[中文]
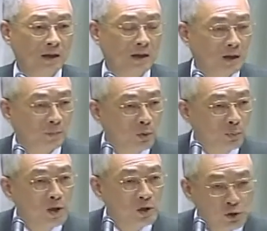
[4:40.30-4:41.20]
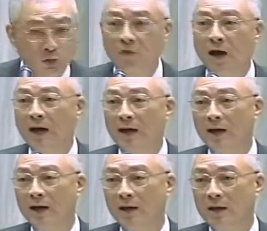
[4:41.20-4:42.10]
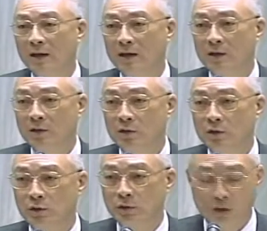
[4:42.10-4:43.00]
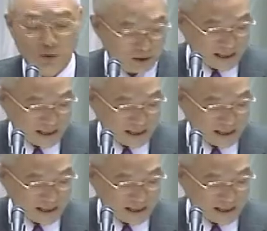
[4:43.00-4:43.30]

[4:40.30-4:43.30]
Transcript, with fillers: 一个不必修法就能够